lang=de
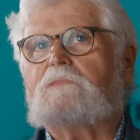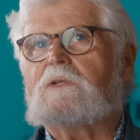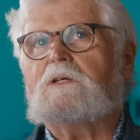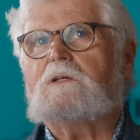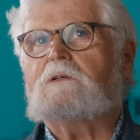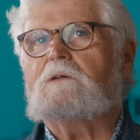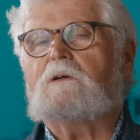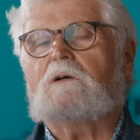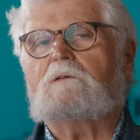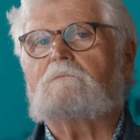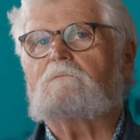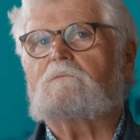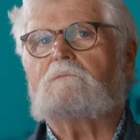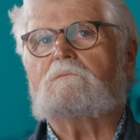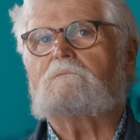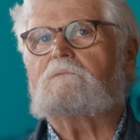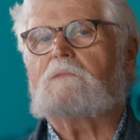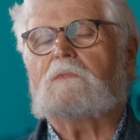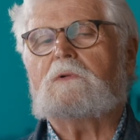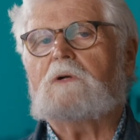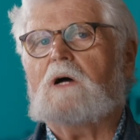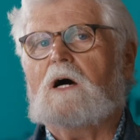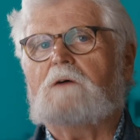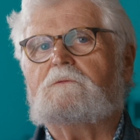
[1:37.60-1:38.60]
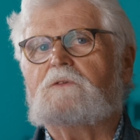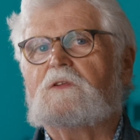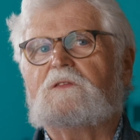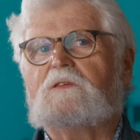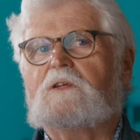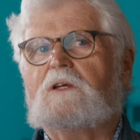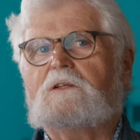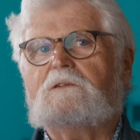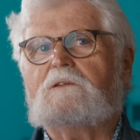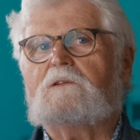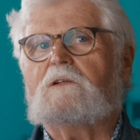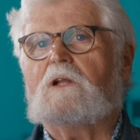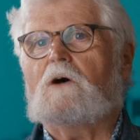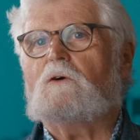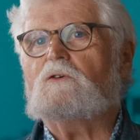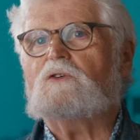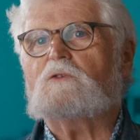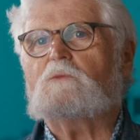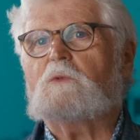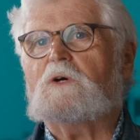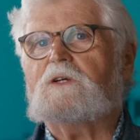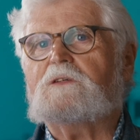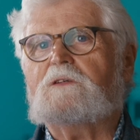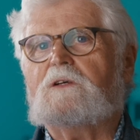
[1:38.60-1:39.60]
die avisierten
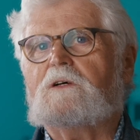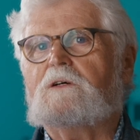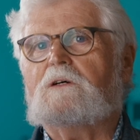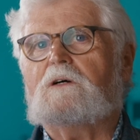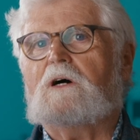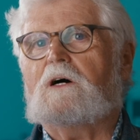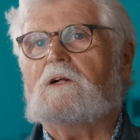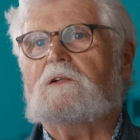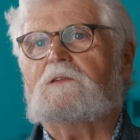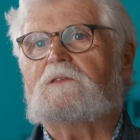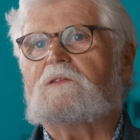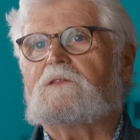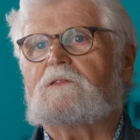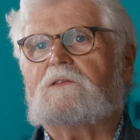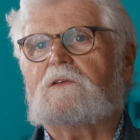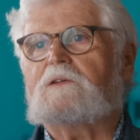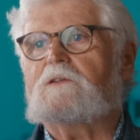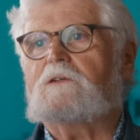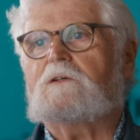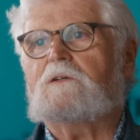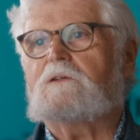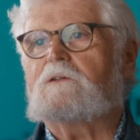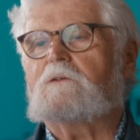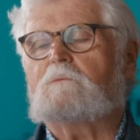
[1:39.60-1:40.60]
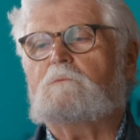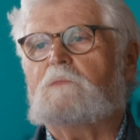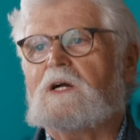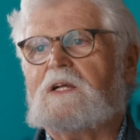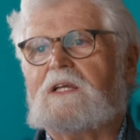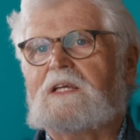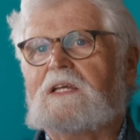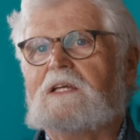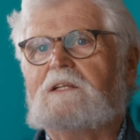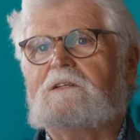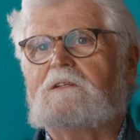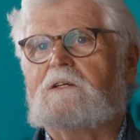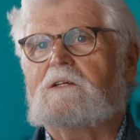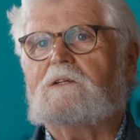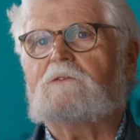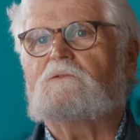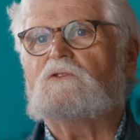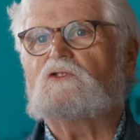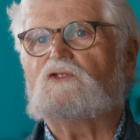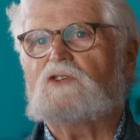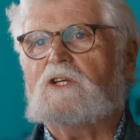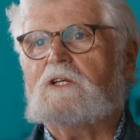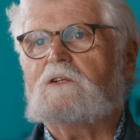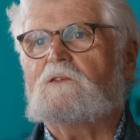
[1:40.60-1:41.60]
Lautsprecher als äh, Paket irgendwie
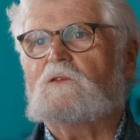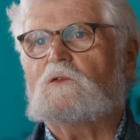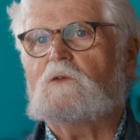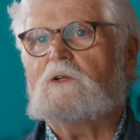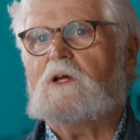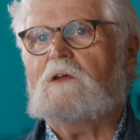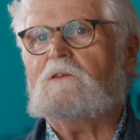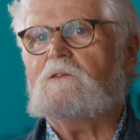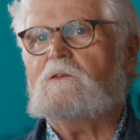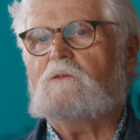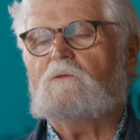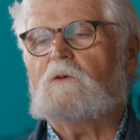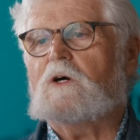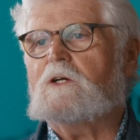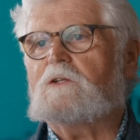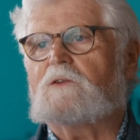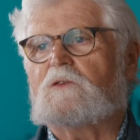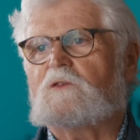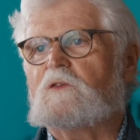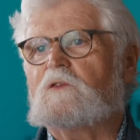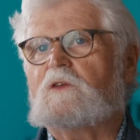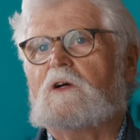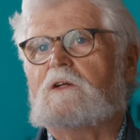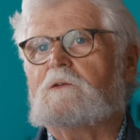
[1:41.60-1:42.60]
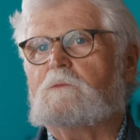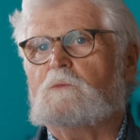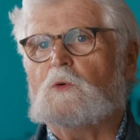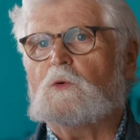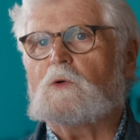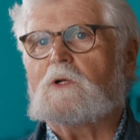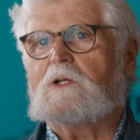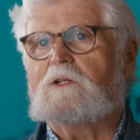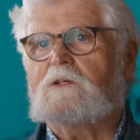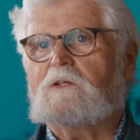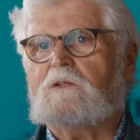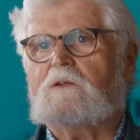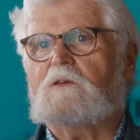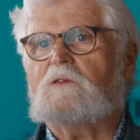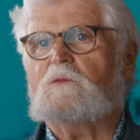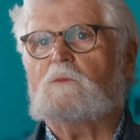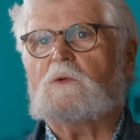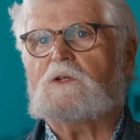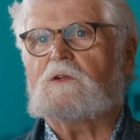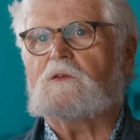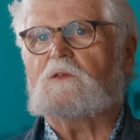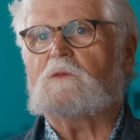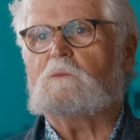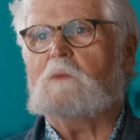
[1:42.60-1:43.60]
schicken zu lassen, weil das ist halt möglich, dass
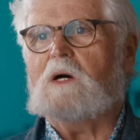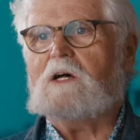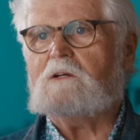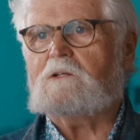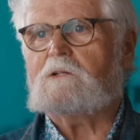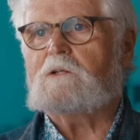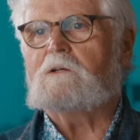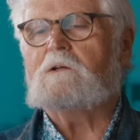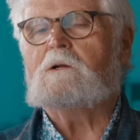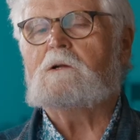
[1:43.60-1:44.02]
man das macht